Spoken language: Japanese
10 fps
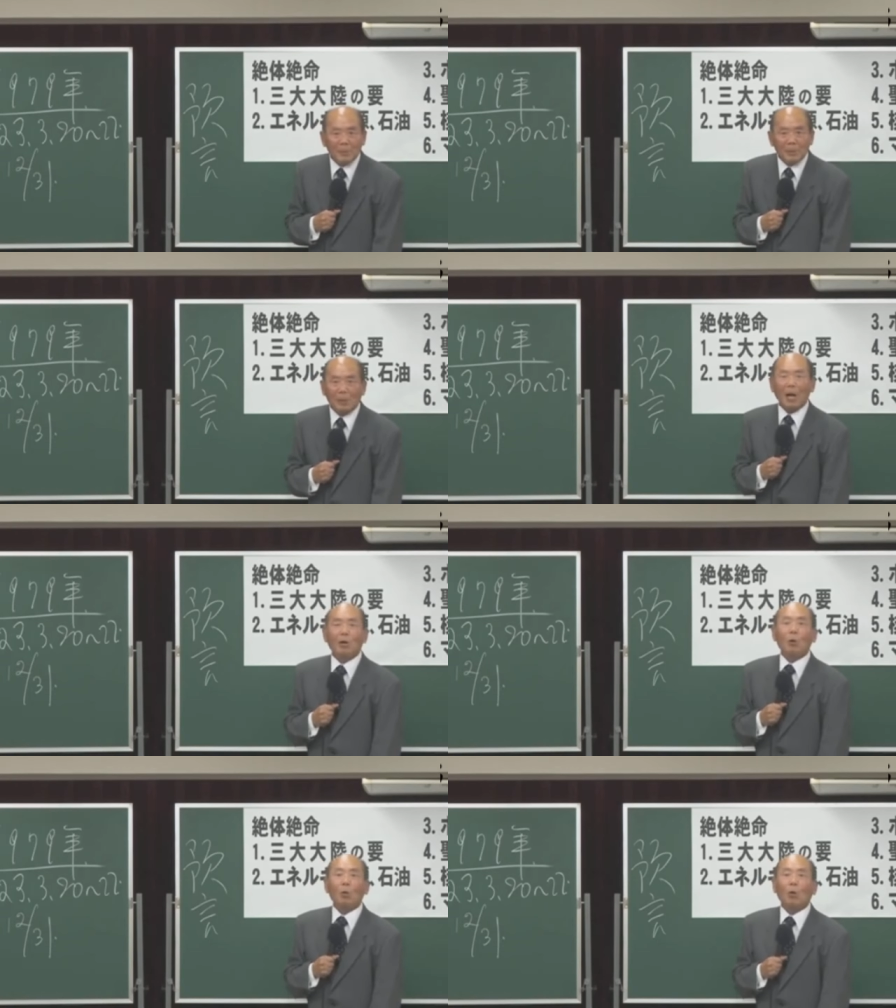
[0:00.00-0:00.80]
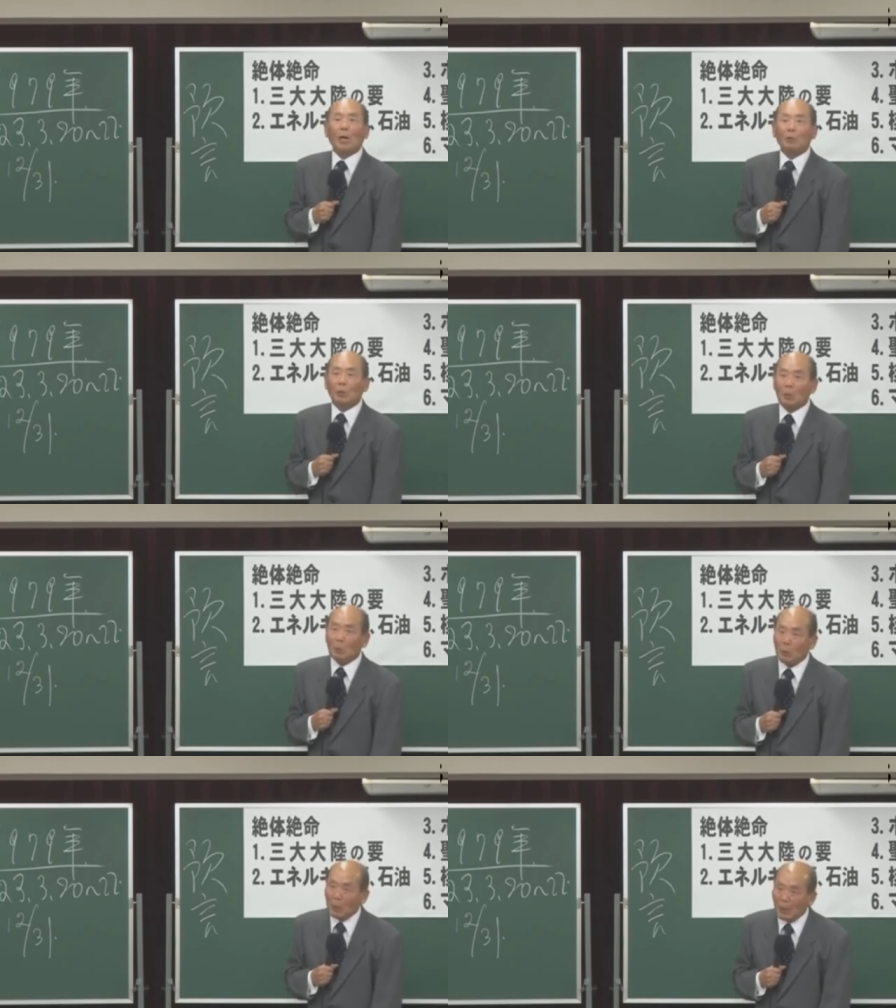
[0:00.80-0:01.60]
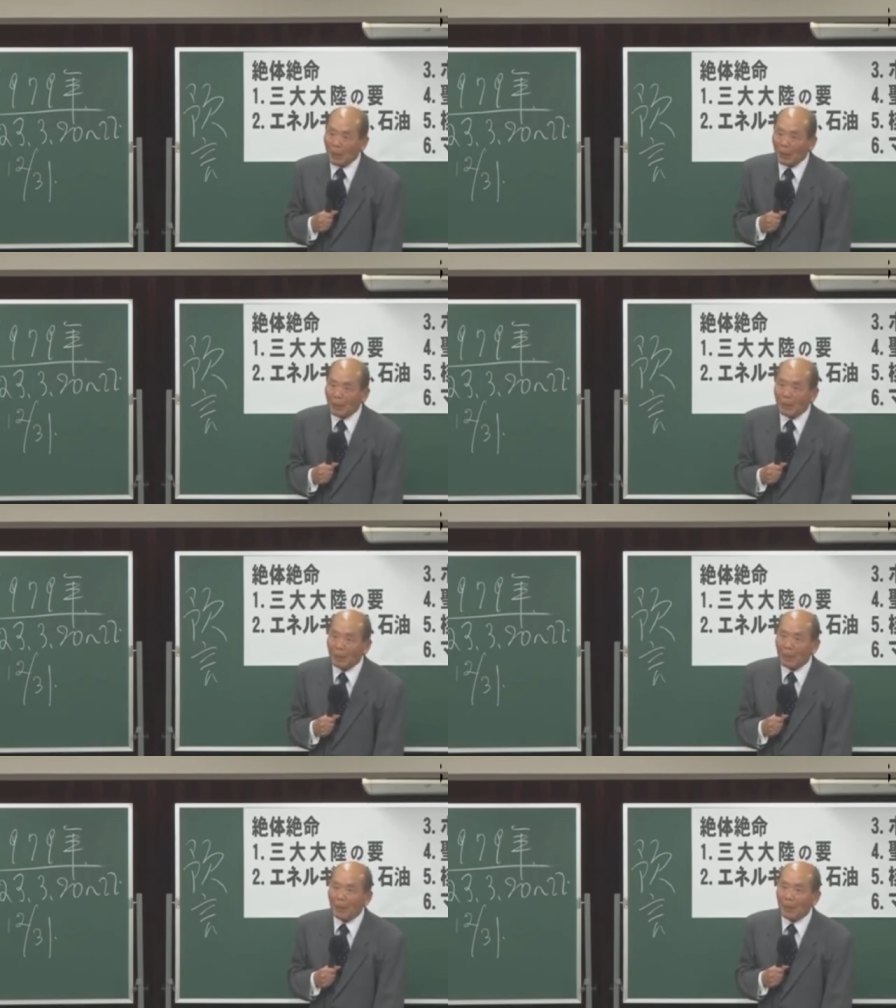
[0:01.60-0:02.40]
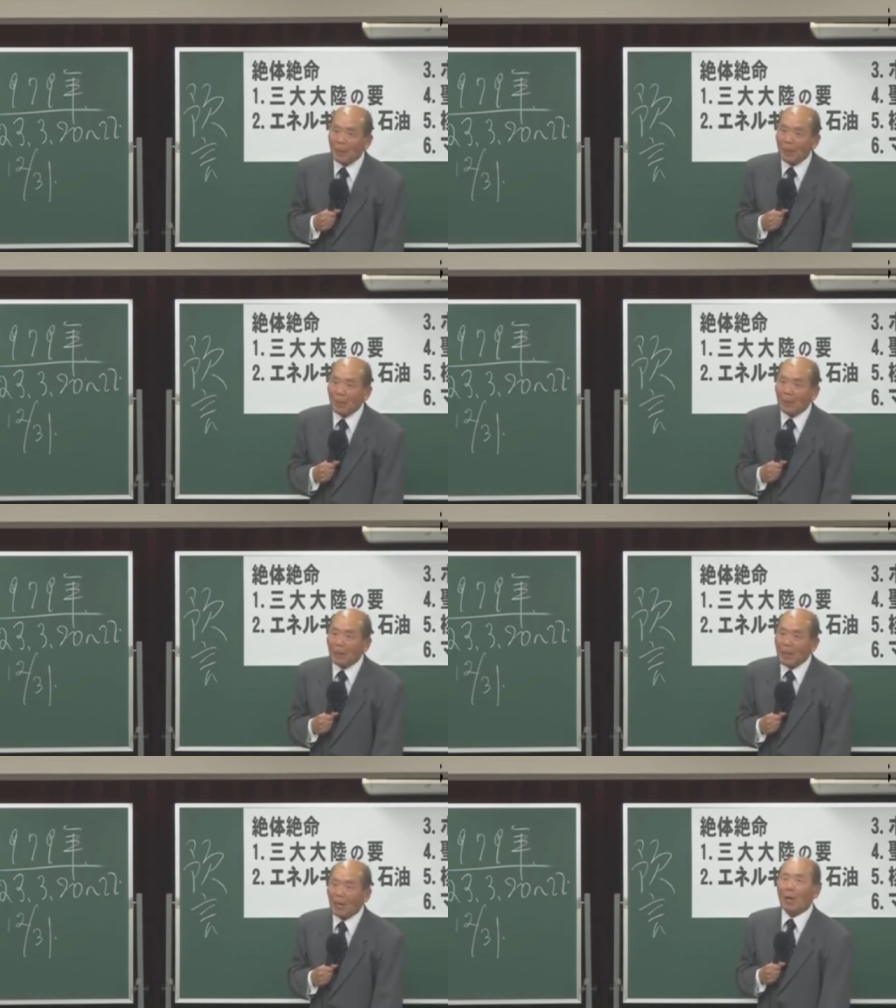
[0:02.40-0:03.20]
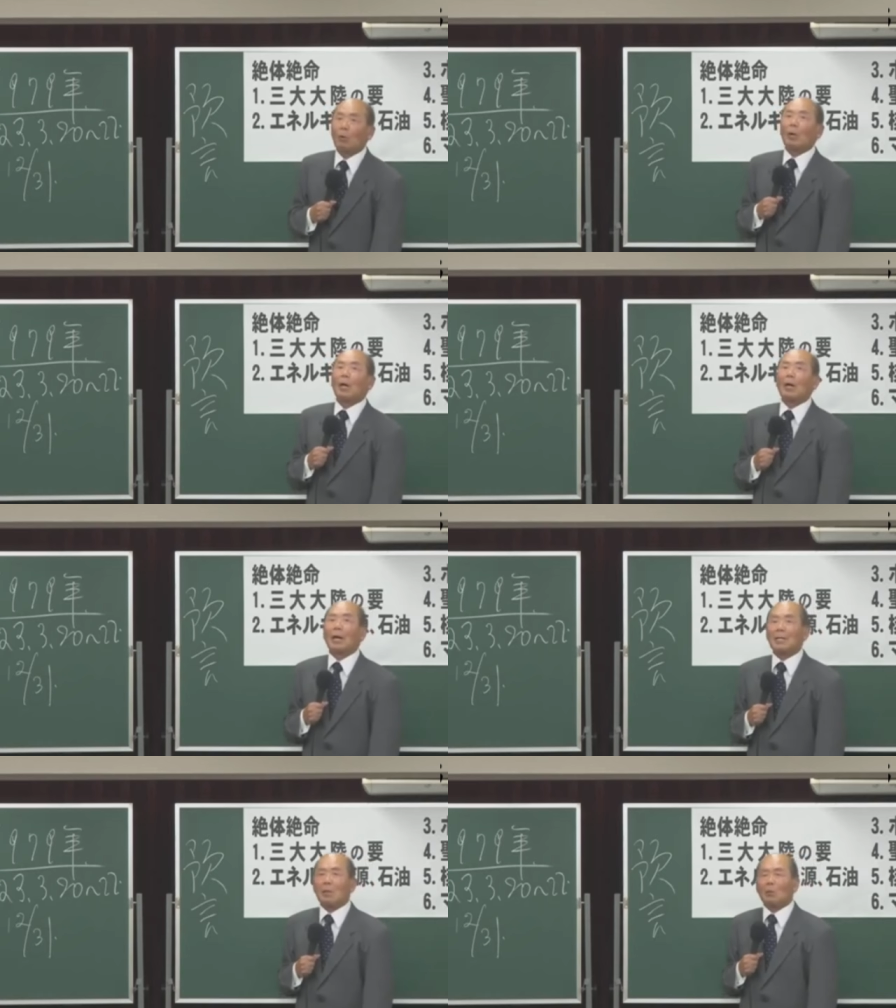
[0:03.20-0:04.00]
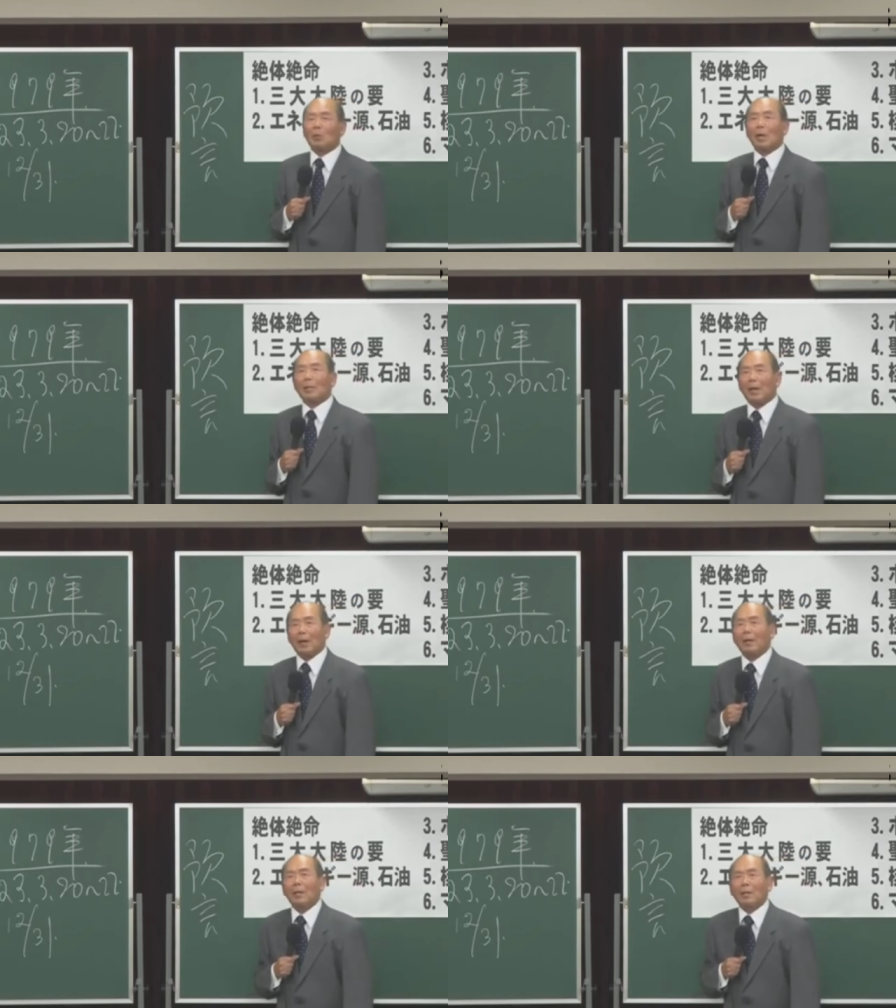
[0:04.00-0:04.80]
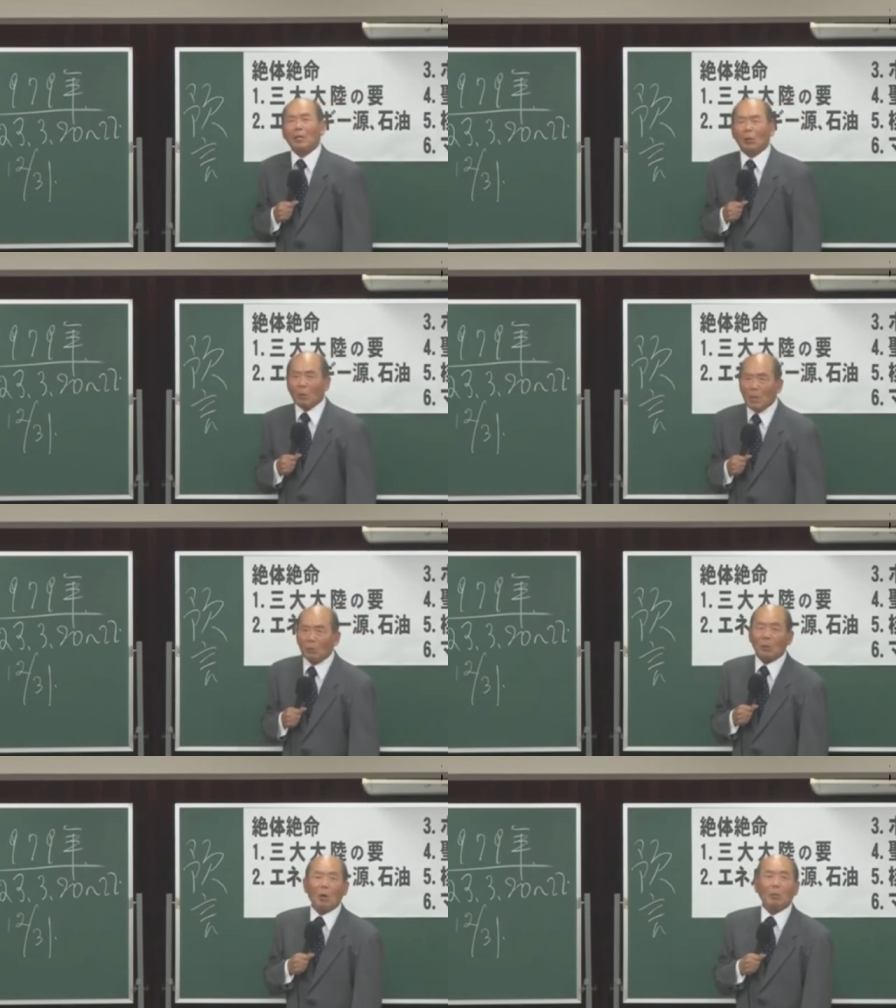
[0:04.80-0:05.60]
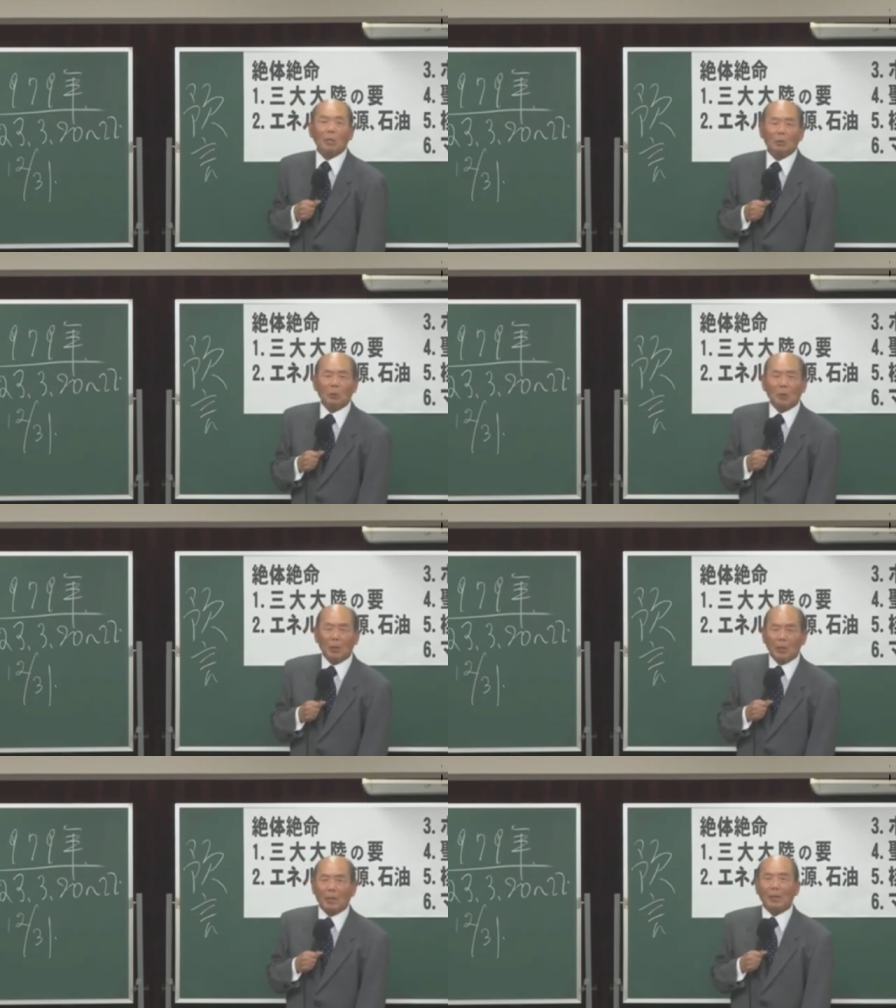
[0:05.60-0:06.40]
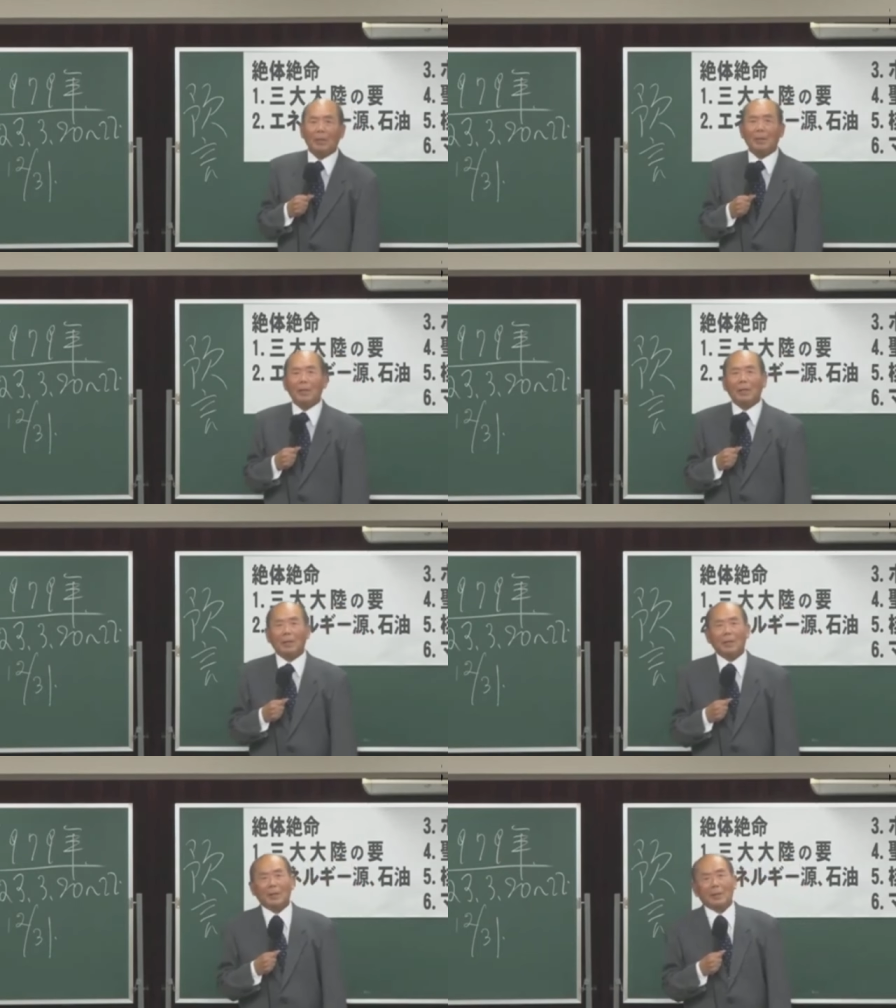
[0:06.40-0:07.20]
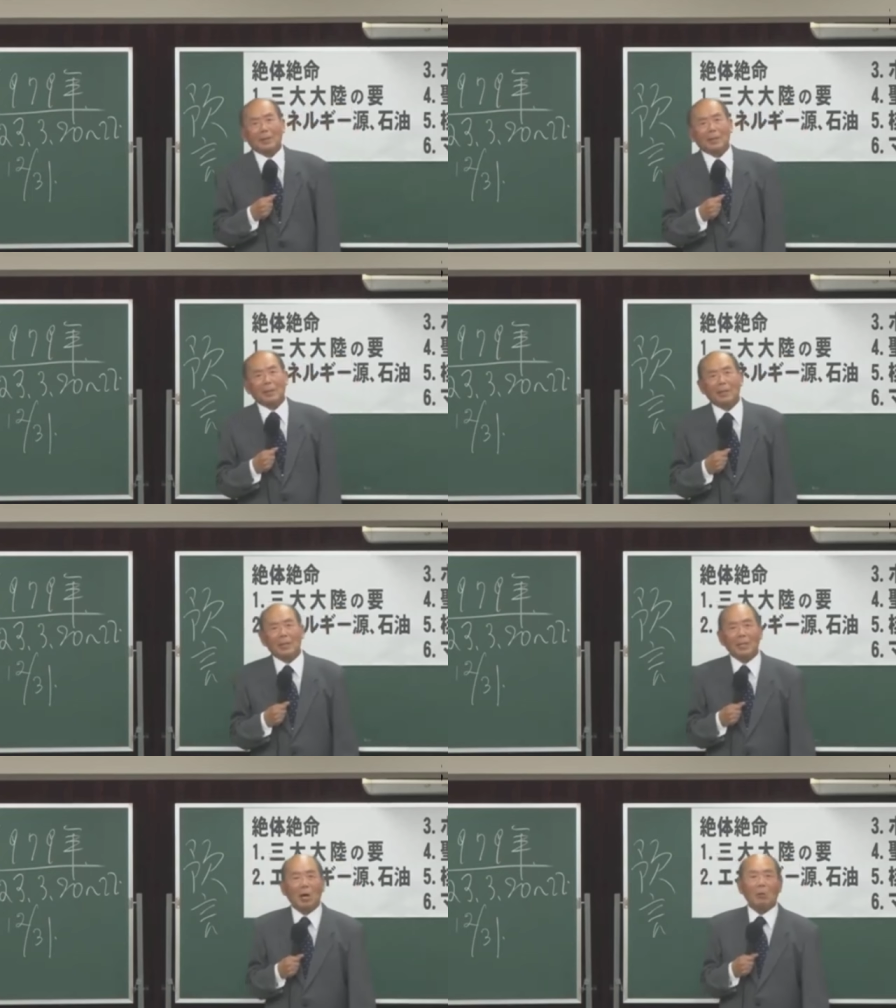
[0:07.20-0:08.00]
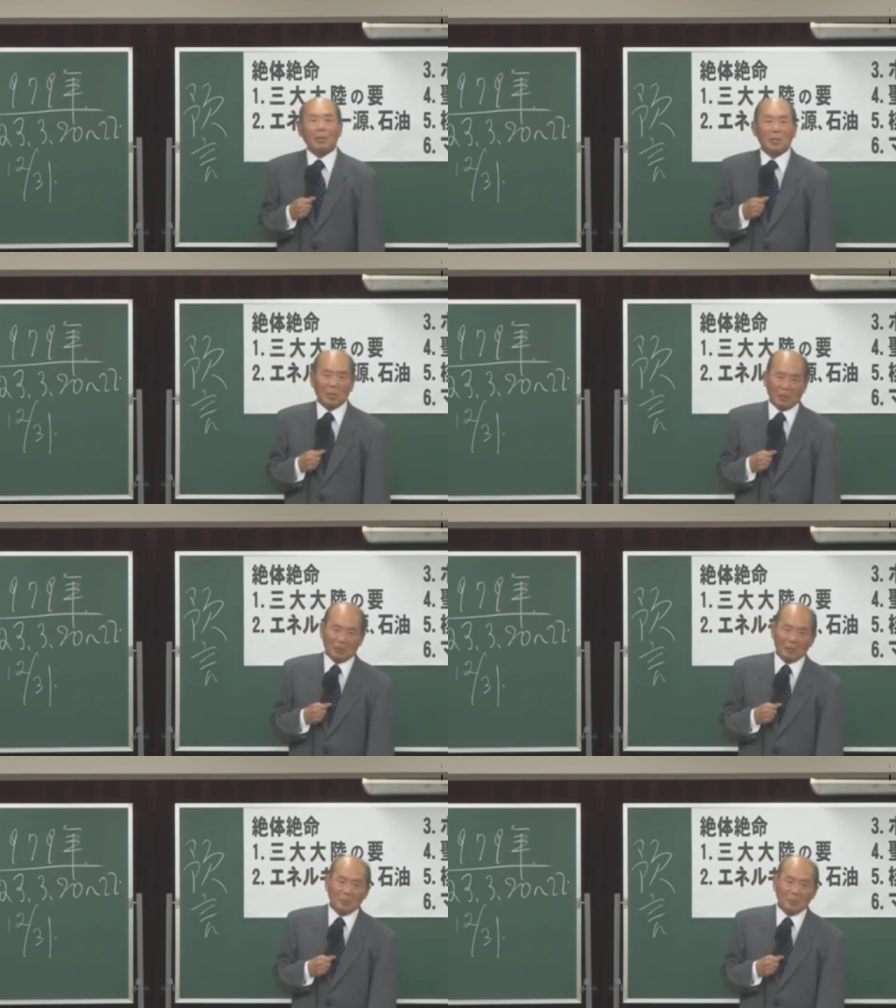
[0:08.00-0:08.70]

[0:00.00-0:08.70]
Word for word: イスラエルを国家として認めてない。だからこれからガザ問題でいろんなことが起きてくるときにイランは立ち上がる